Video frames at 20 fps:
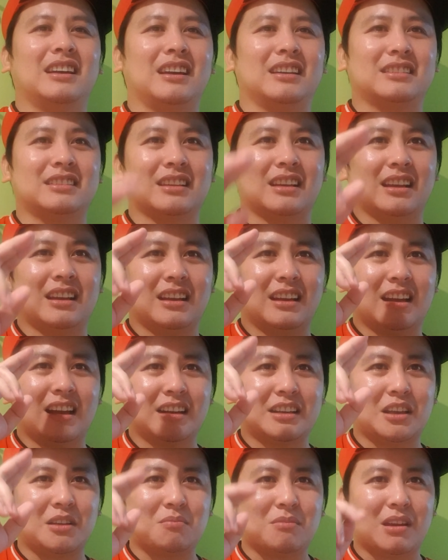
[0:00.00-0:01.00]
at sa
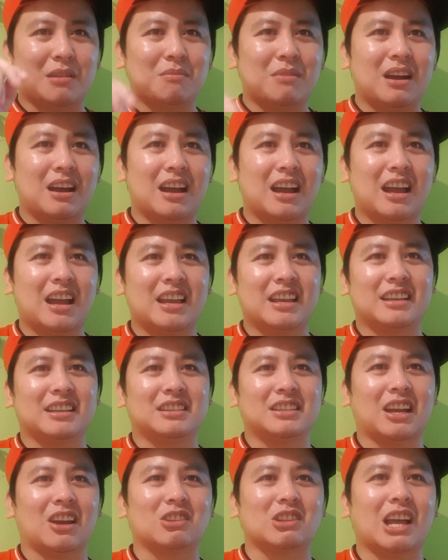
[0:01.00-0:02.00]
aking may bahay
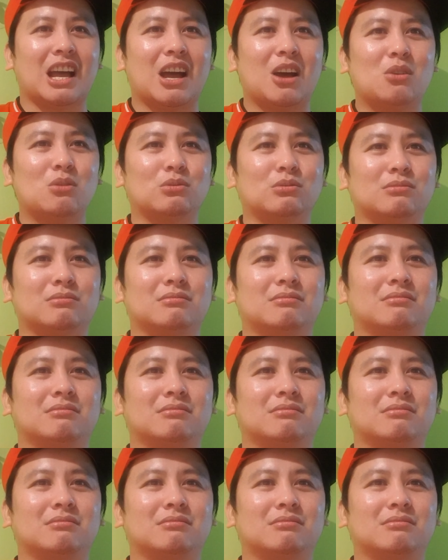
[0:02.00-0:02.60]
shout out